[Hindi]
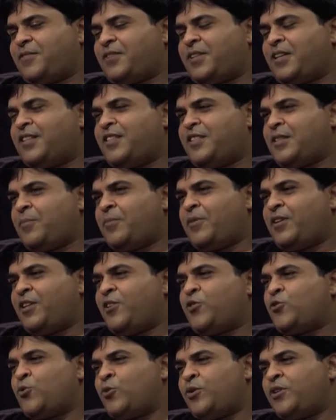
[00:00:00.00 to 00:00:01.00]
कंसेप्ट
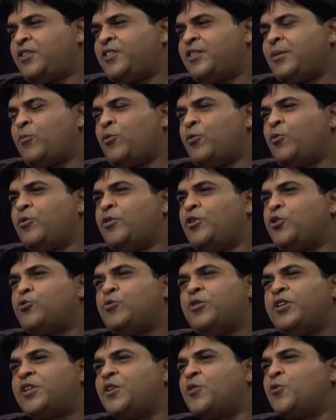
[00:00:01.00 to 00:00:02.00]
है जो इन सब लोगों ने
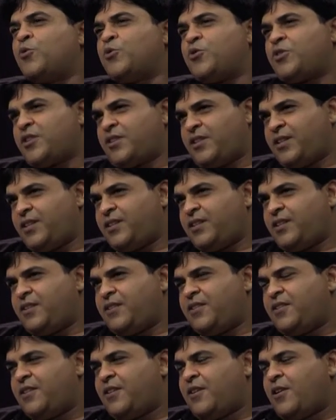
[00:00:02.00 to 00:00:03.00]
छूने की कोशिश नहीं
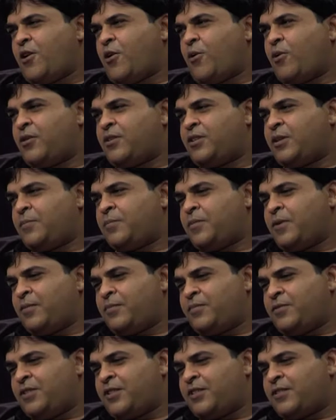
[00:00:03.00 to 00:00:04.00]
की और जब
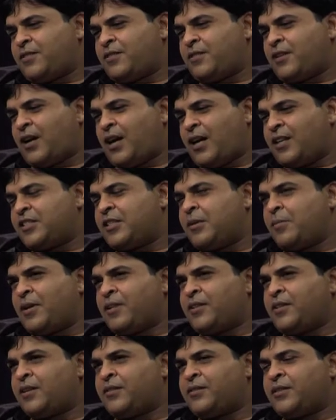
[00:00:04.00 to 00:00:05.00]
हम चीज़ आज की
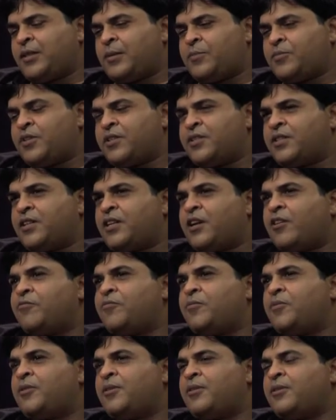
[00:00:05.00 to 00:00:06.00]
बात करते हैं जब चीज़ें
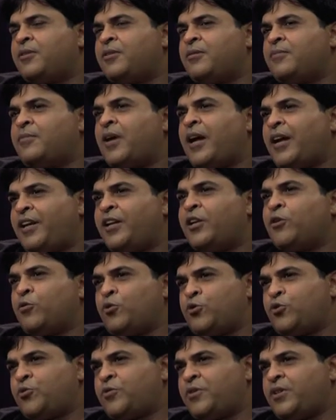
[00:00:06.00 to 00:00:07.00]
काफ़ी हाईटेक
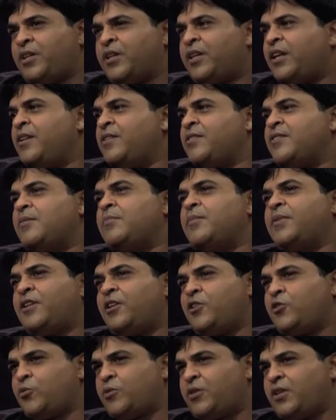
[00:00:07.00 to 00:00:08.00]
हो चुकी है कई चीज़ें
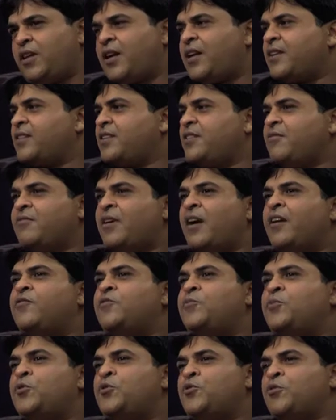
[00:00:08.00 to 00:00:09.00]
बदल चुकी है आज की
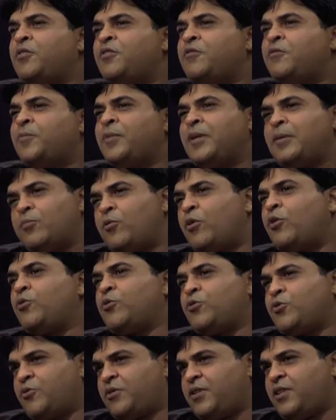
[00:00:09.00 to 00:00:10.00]
वाइफ्स भी जो है वो बड़ी मॉड
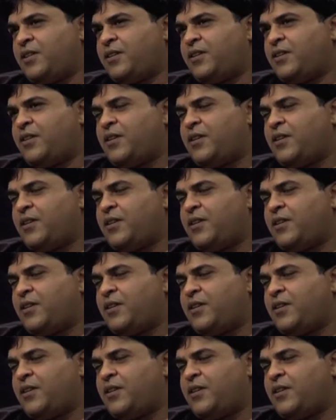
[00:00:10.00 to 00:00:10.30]
हो चुकी हैं